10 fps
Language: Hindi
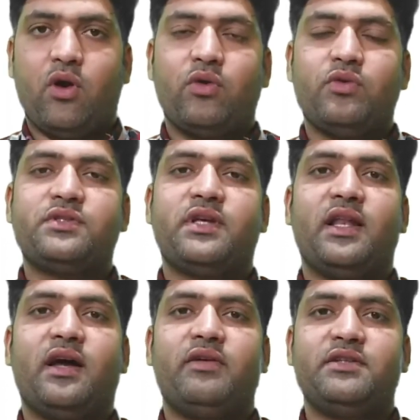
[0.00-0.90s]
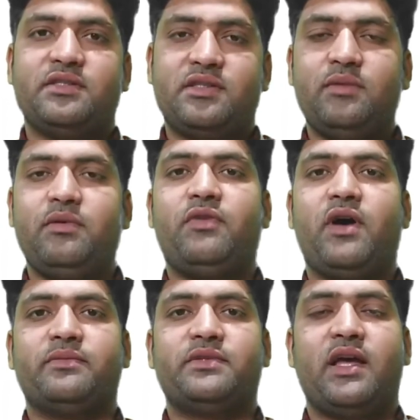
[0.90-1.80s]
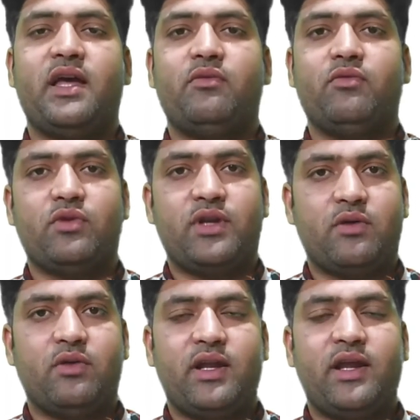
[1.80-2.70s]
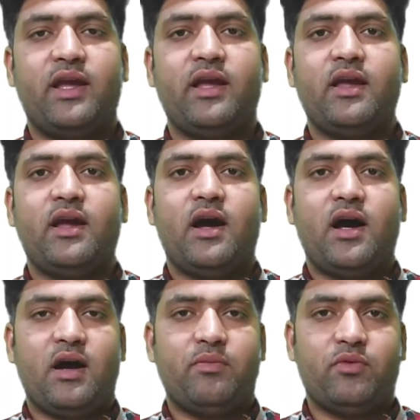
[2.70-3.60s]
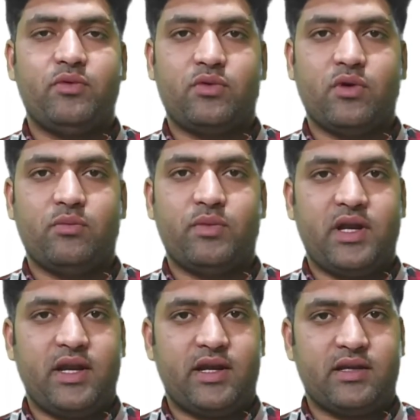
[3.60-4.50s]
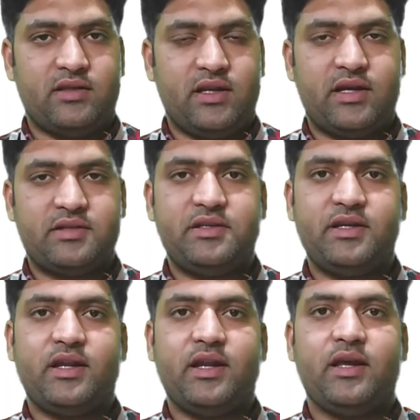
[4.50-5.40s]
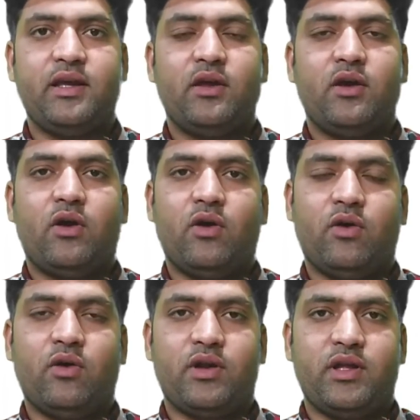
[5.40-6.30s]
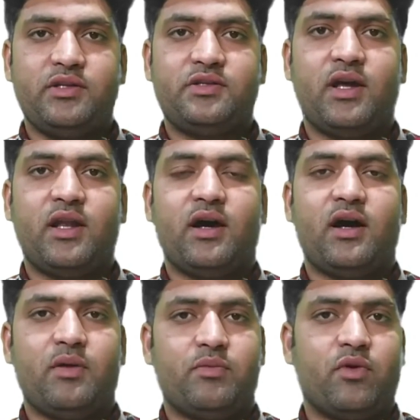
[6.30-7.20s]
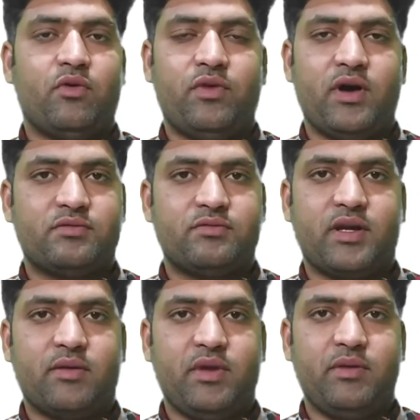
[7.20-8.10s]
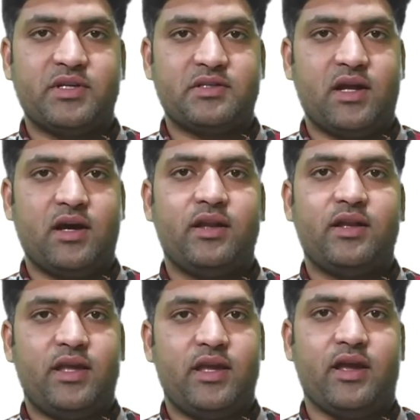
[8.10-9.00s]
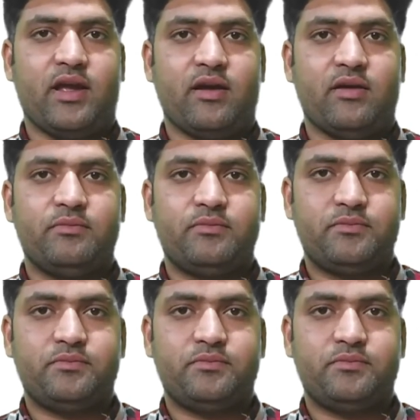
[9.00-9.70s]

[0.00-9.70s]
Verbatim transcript: और उसके अलावा जितनी भी फार्म्स हैं वो रेगुलर हैं आप उनको बनाने का तरीका सीख लें और इन आपको फार्म्स में कभी मसला नहीं आएगा